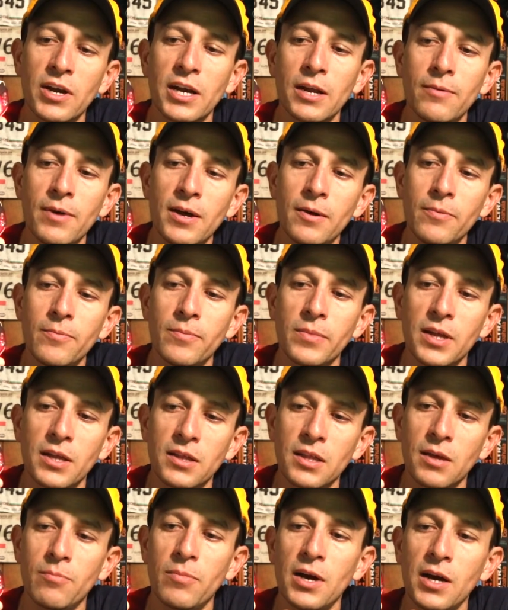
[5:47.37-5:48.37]
arriba,
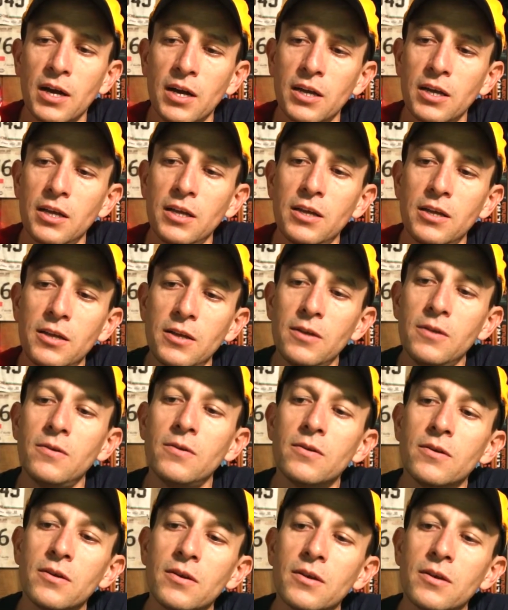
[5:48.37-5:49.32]
bien le paga y...